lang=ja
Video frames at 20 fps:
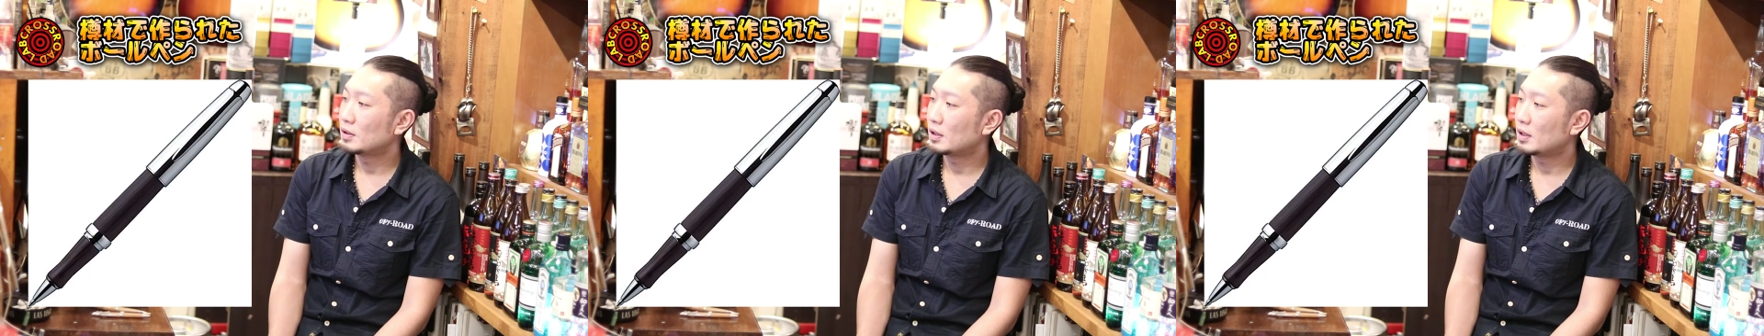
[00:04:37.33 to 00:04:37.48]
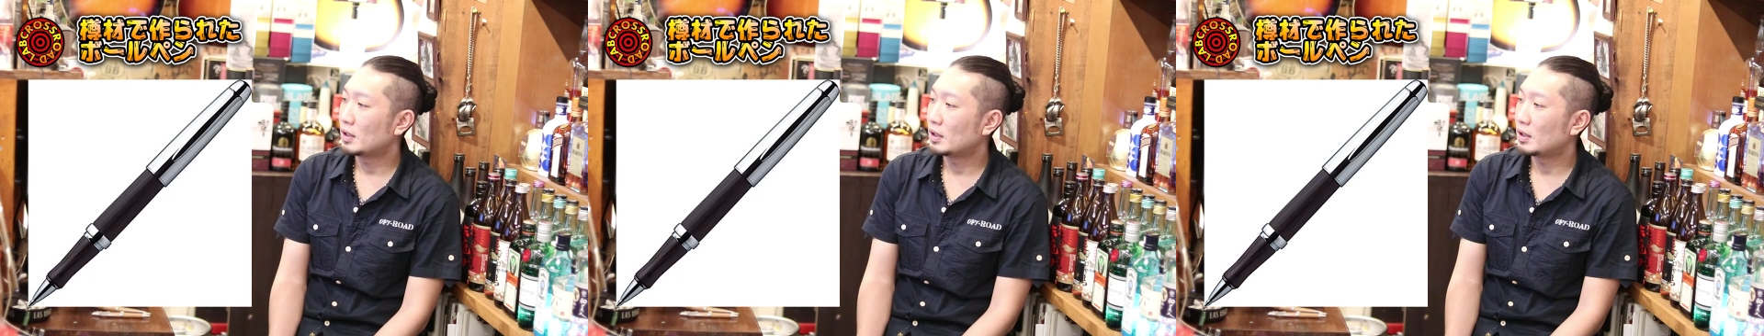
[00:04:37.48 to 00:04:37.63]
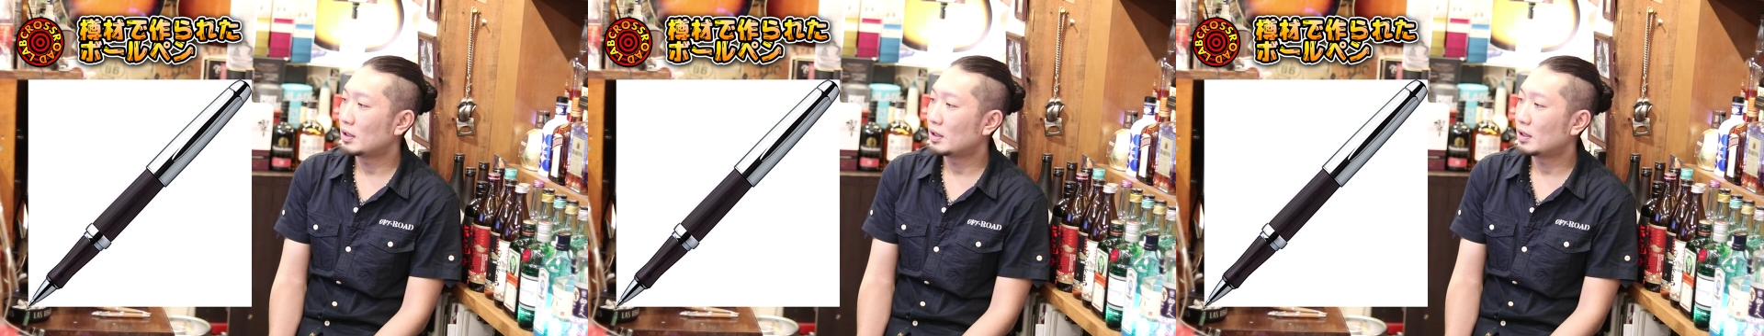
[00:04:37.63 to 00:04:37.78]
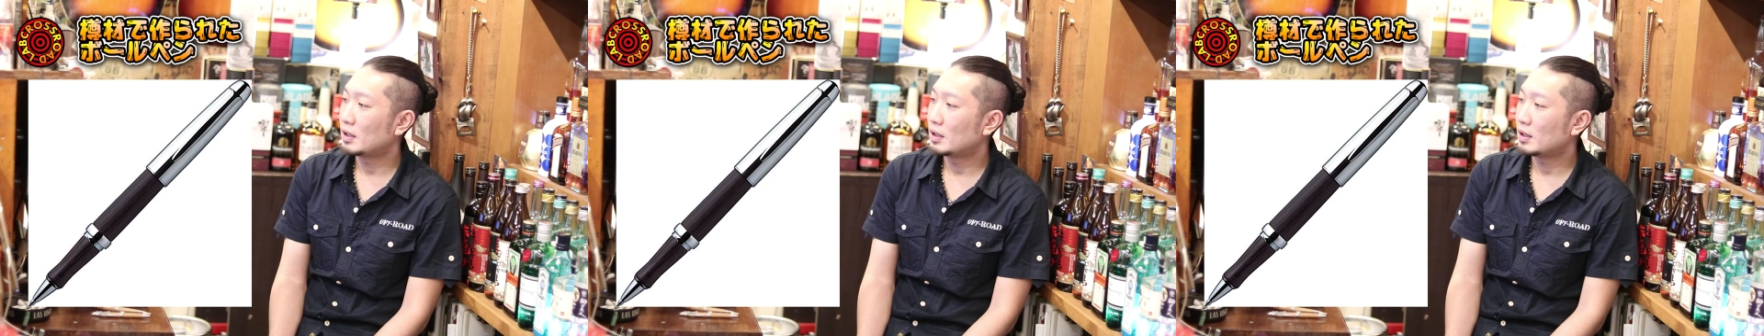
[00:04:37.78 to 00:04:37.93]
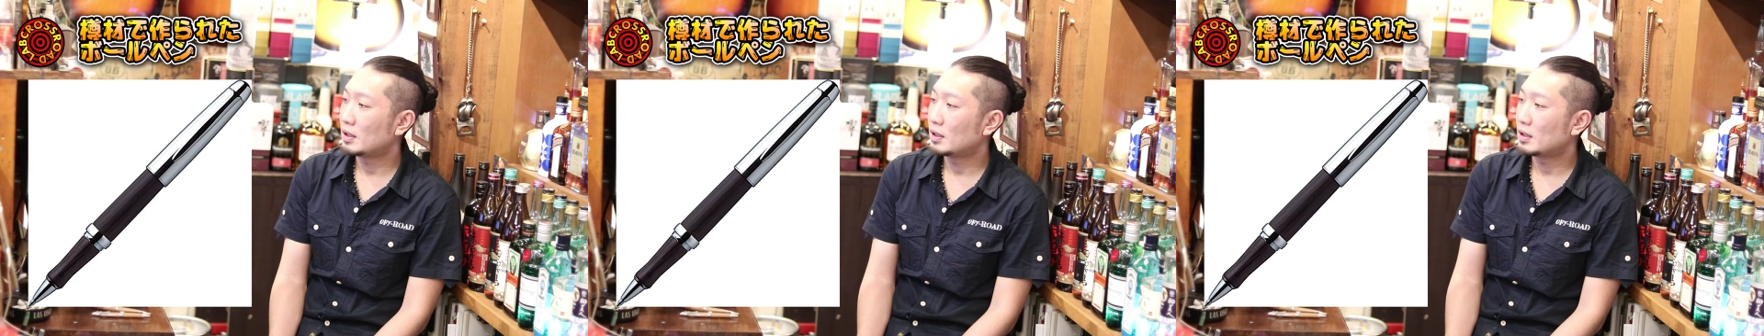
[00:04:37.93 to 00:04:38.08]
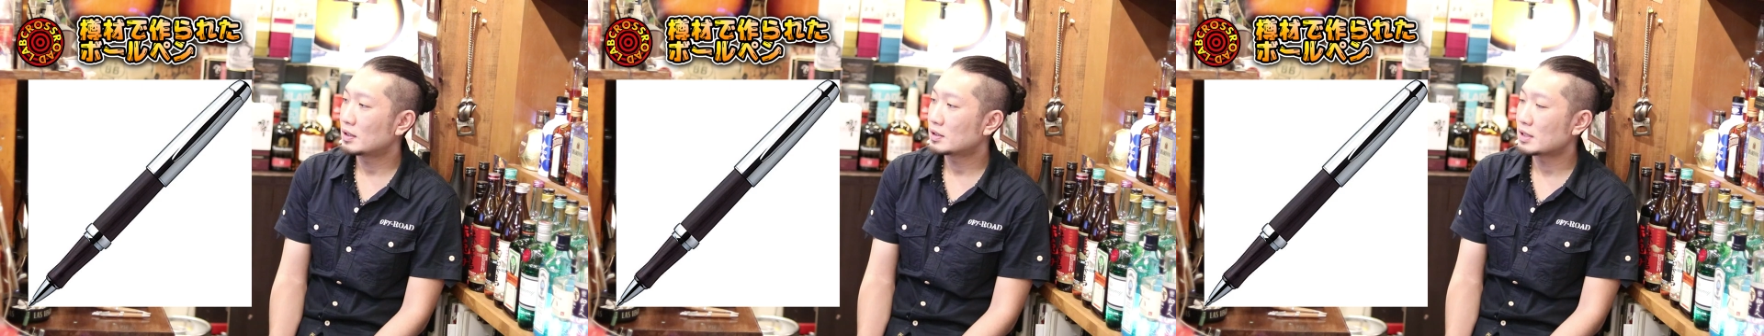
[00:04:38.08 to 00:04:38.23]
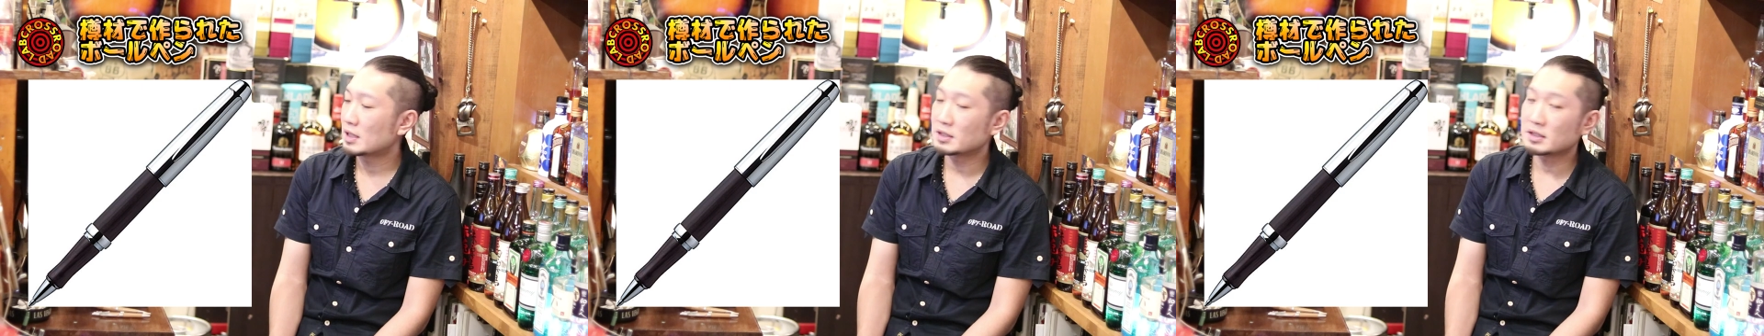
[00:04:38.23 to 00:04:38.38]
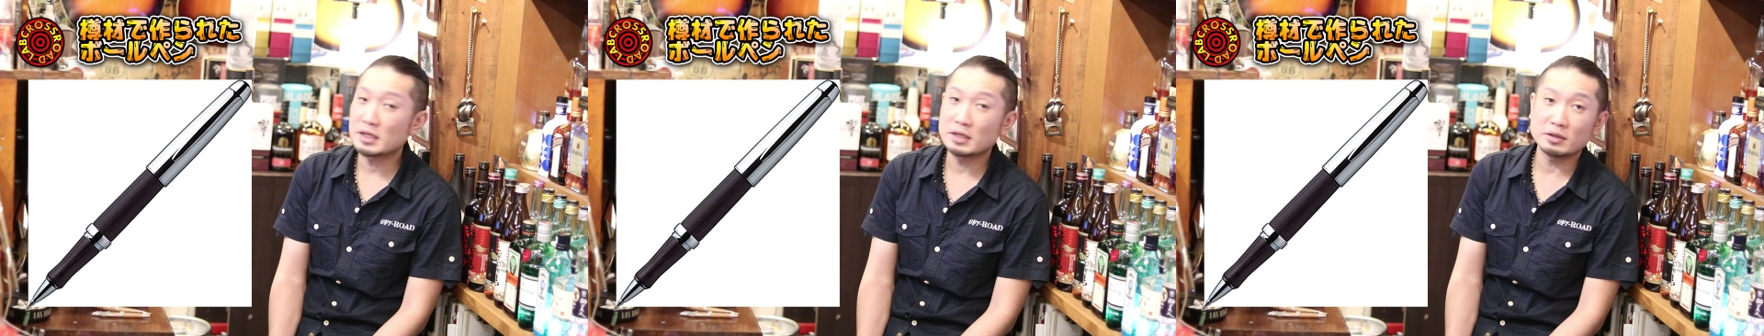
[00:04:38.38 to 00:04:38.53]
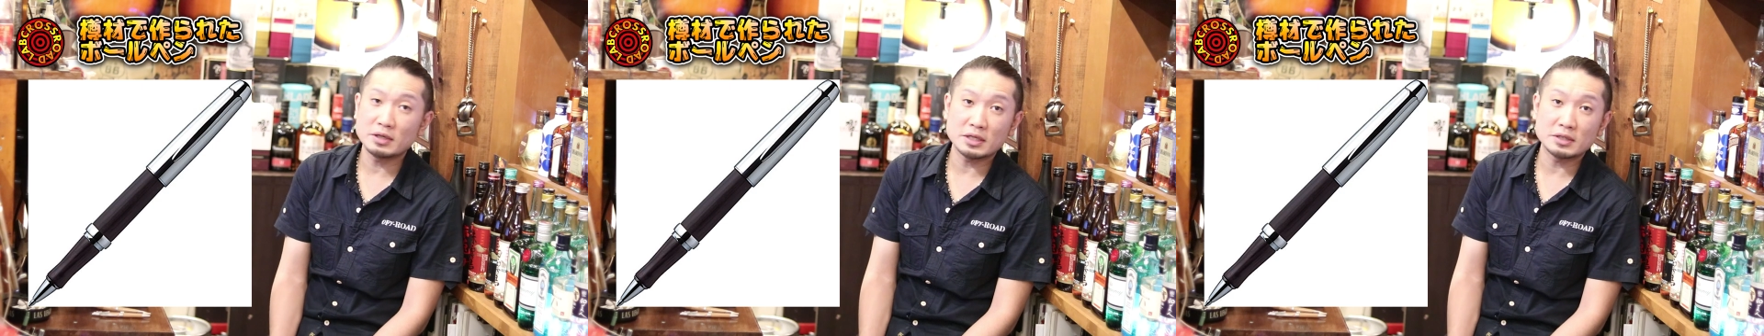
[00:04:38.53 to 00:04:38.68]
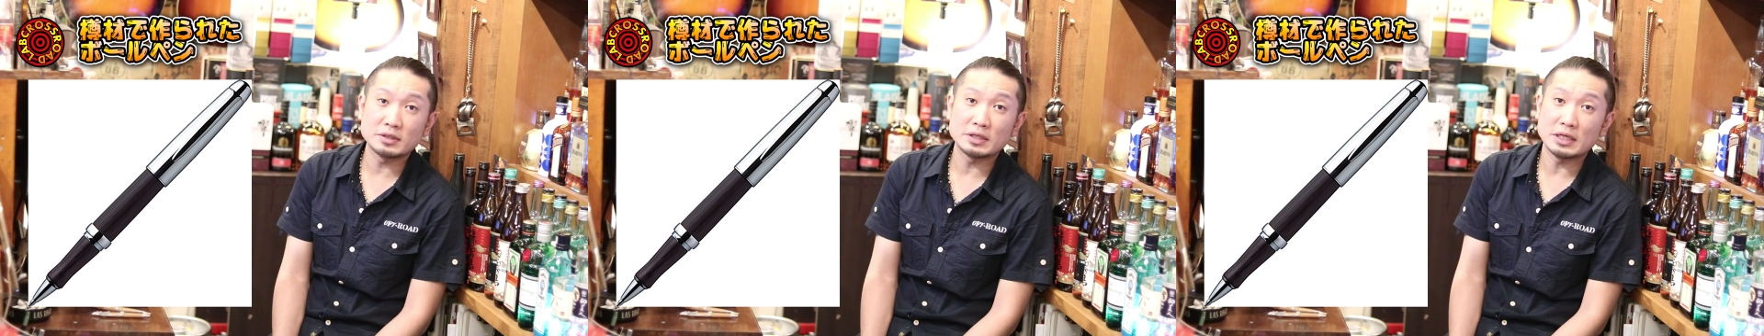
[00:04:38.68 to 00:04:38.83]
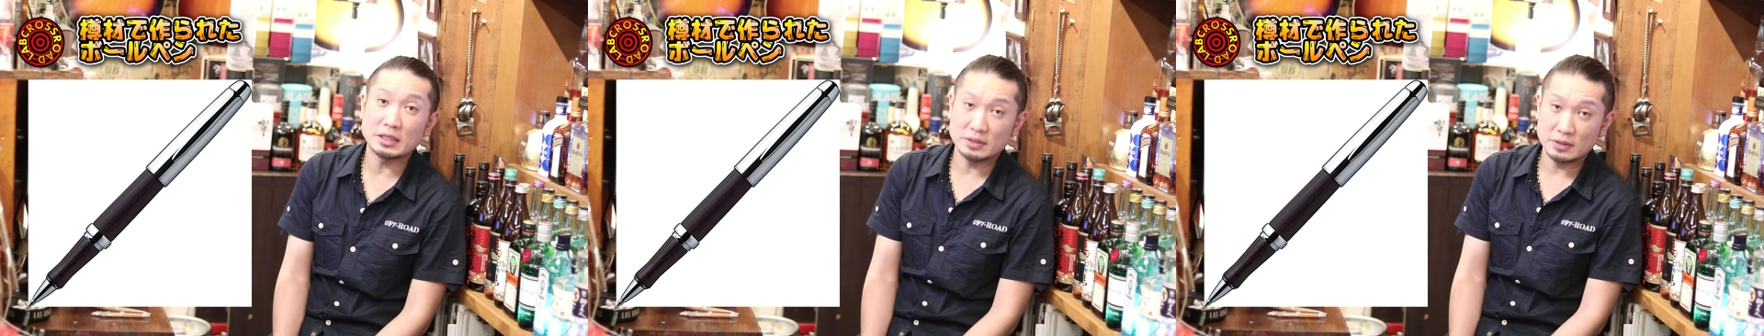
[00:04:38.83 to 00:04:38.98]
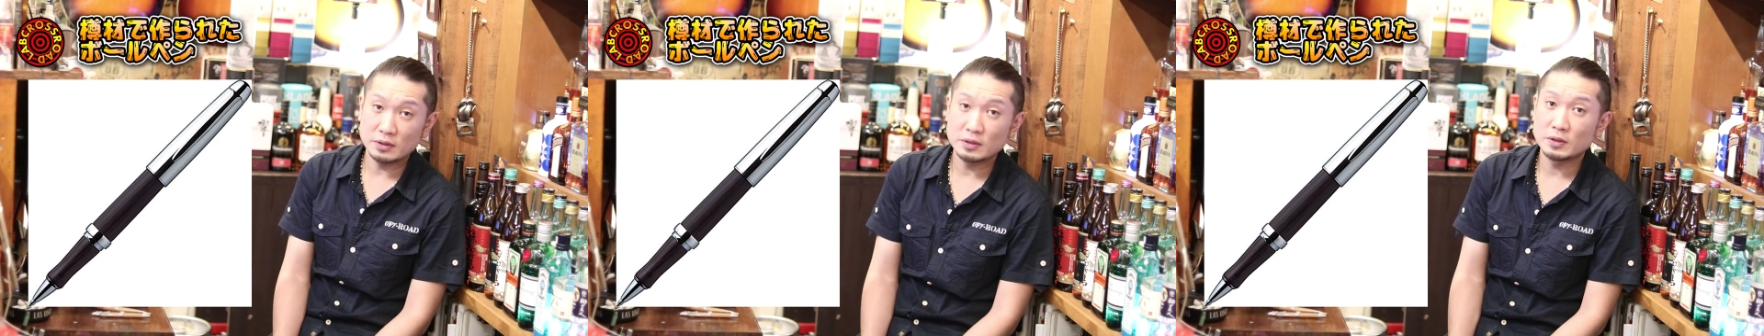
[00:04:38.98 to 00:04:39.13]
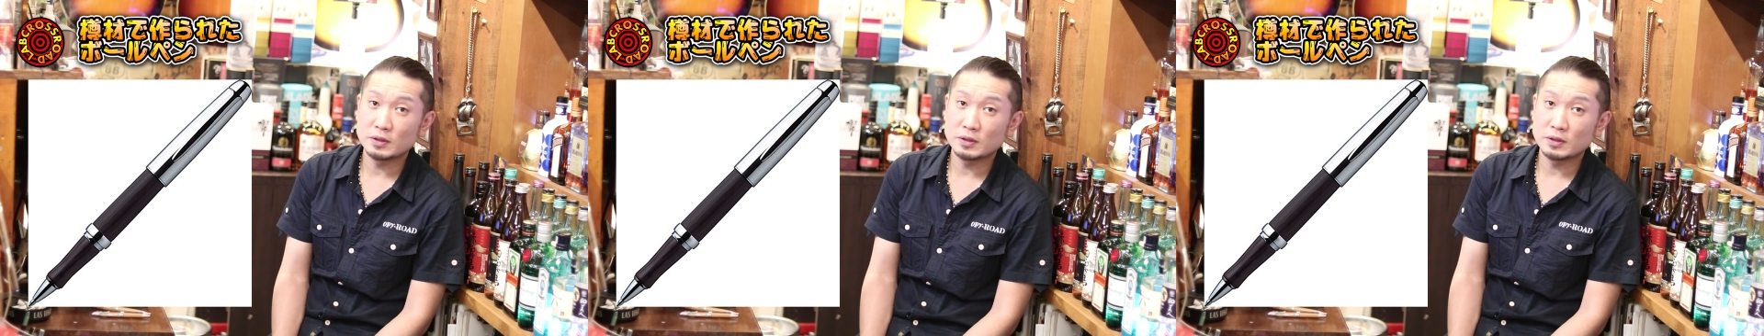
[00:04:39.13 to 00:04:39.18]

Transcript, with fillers: えー、さんぜんえんぐらいするや